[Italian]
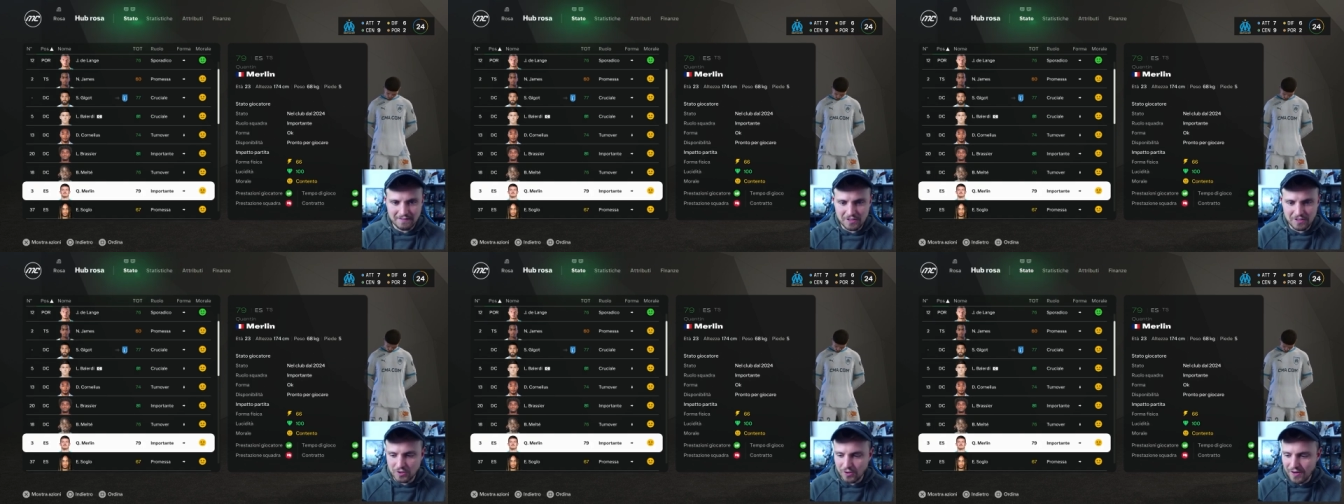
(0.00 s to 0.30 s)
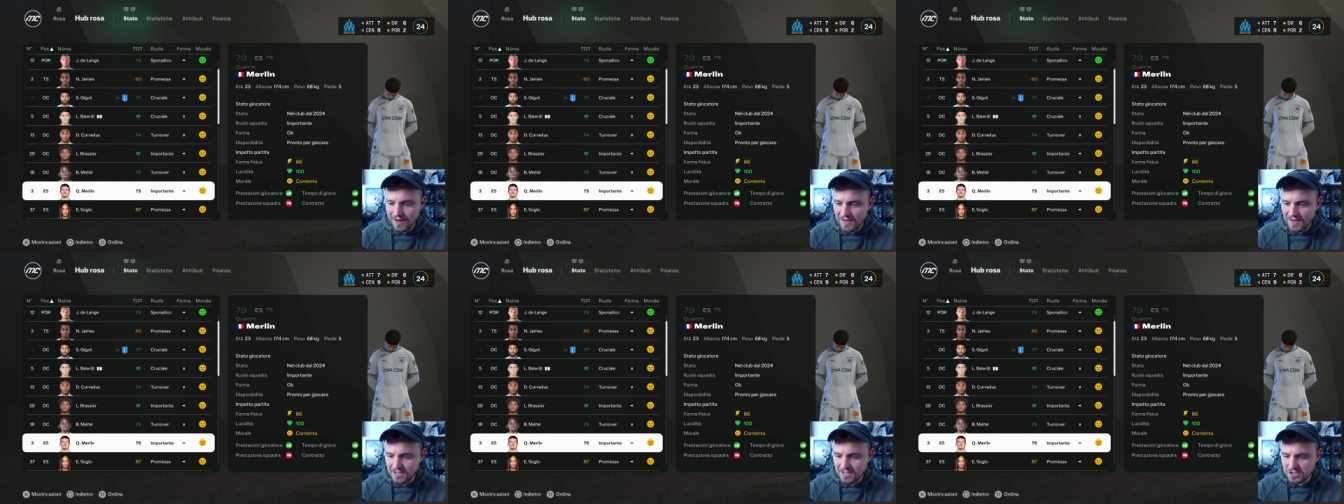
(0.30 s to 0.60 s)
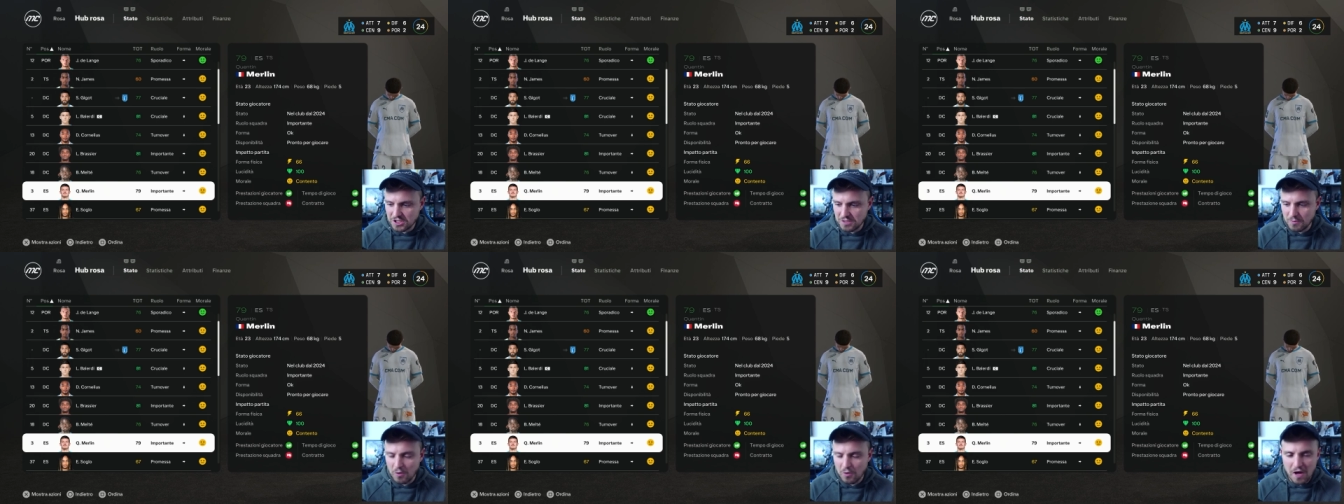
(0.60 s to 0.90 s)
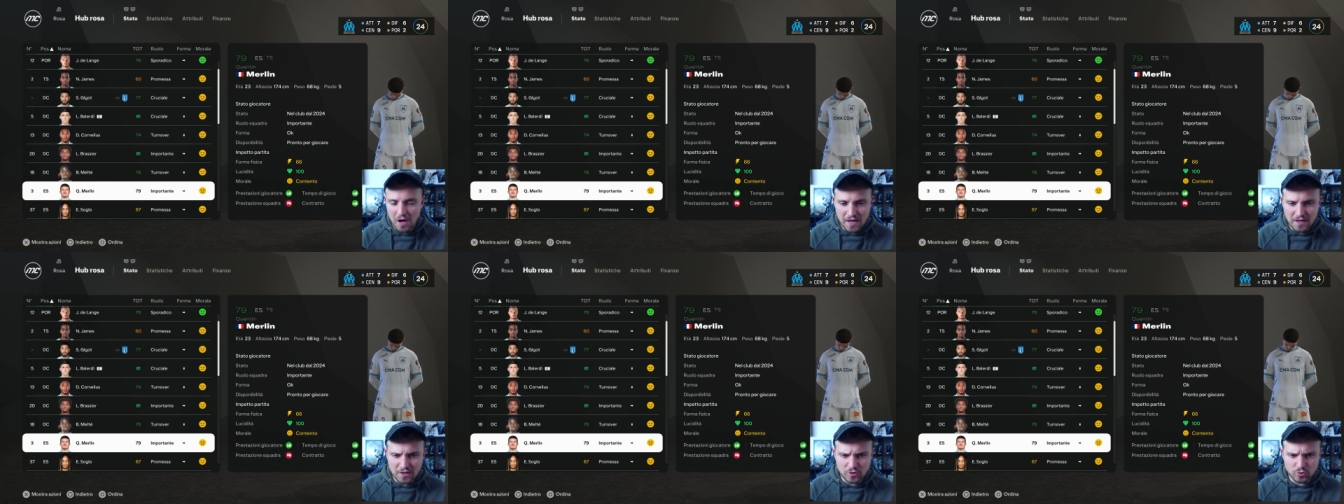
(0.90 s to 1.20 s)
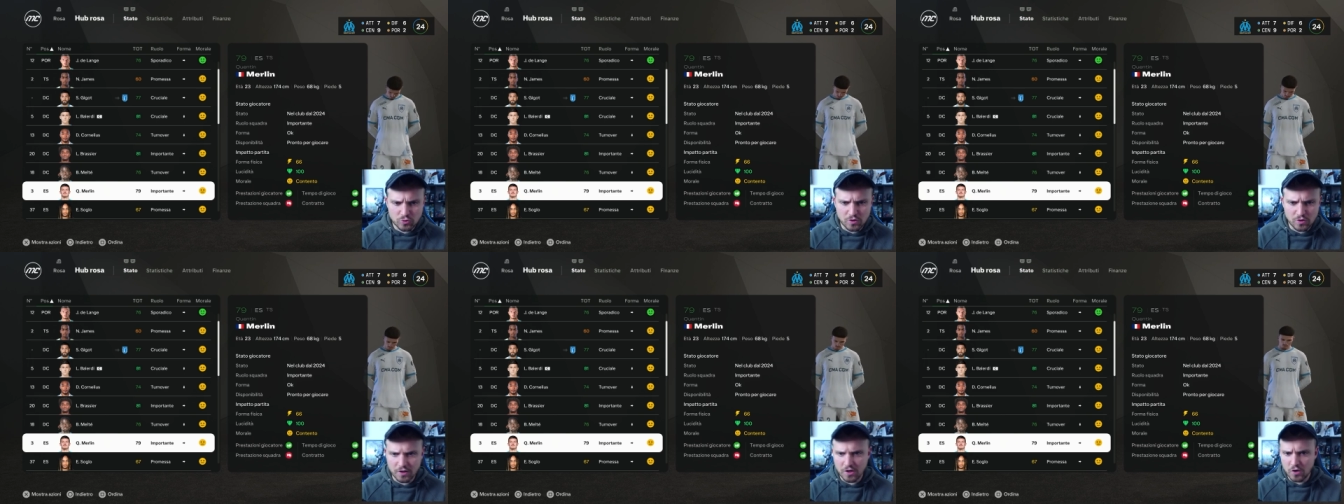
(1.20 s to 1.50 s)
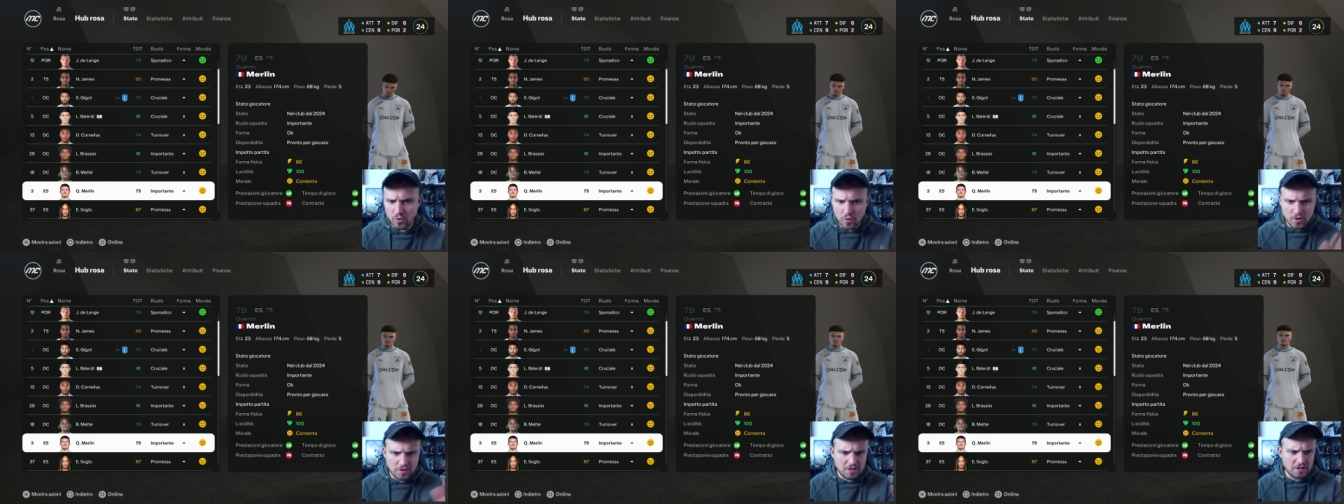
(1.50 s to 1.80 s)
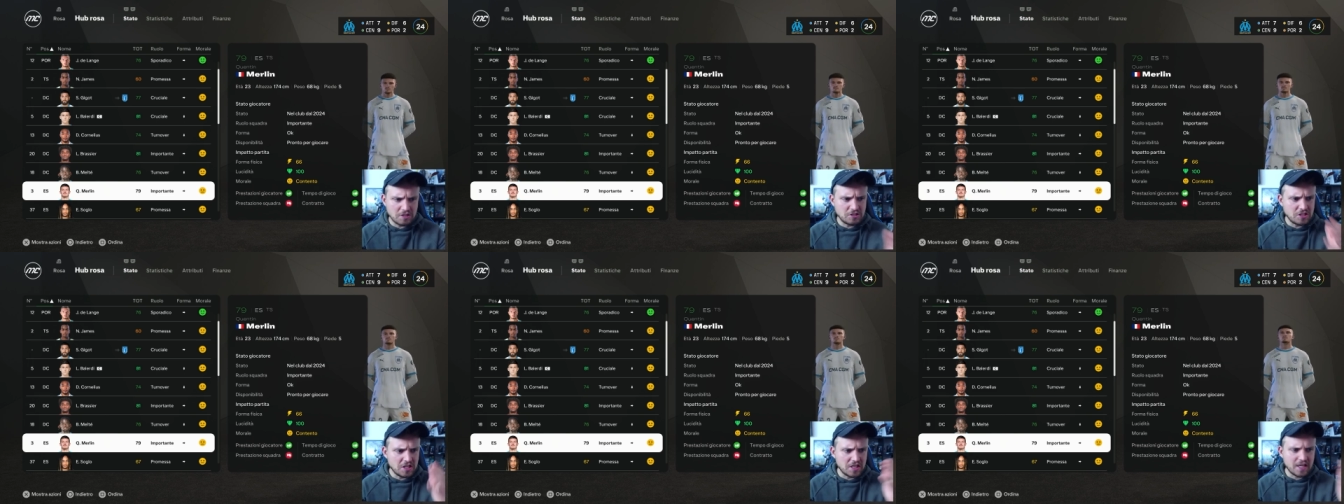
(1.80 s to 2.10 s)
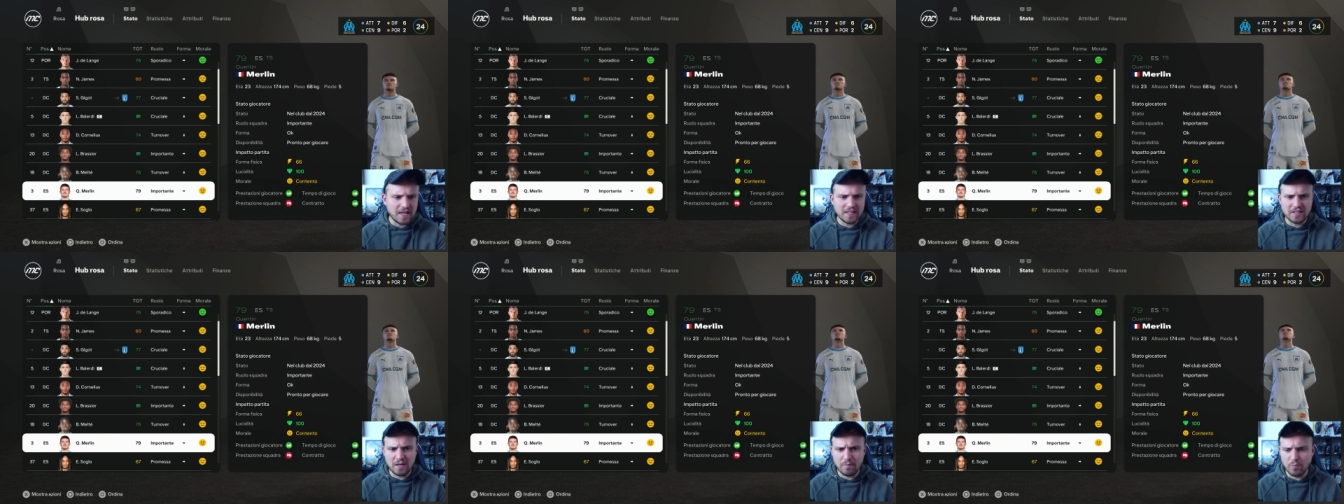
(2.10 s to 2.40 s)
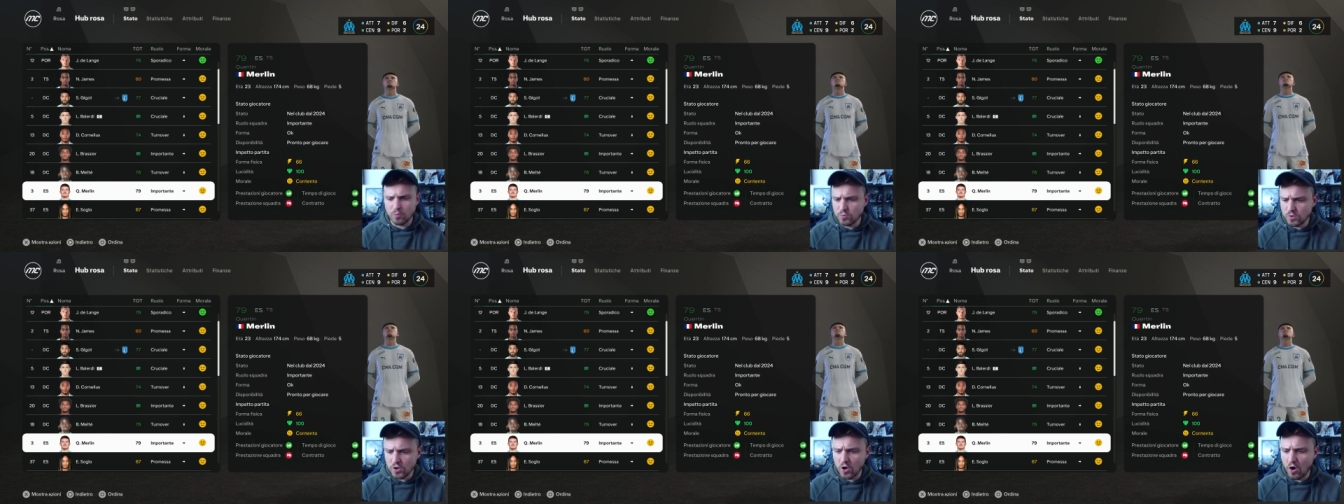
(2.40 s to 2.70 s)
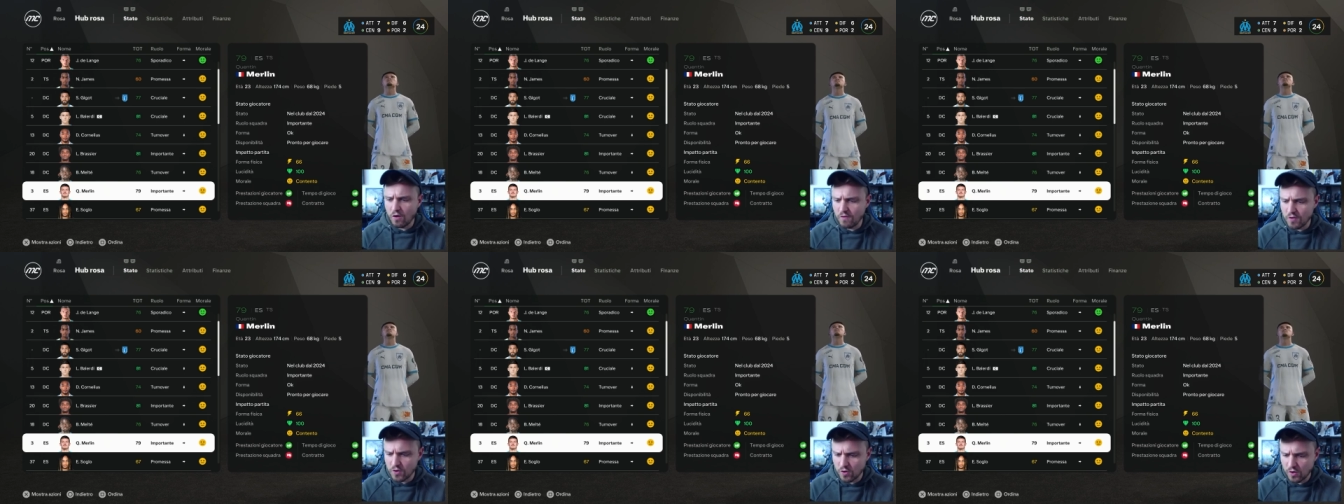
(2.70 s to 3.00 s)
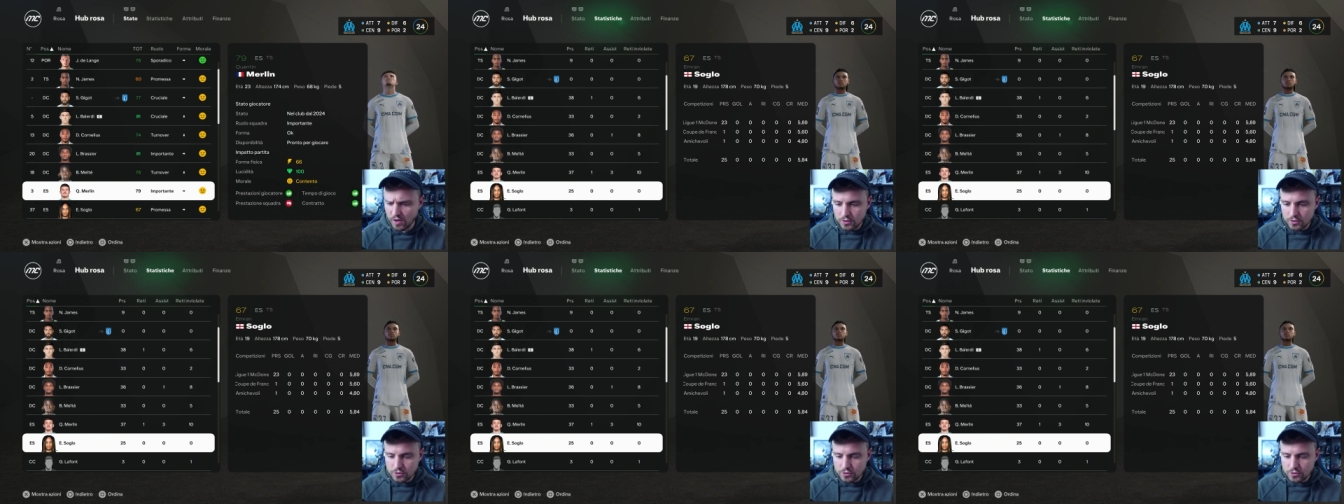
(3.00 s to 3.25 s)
titolarissimo, è cresciuto anche lui di circa 3 punti overall.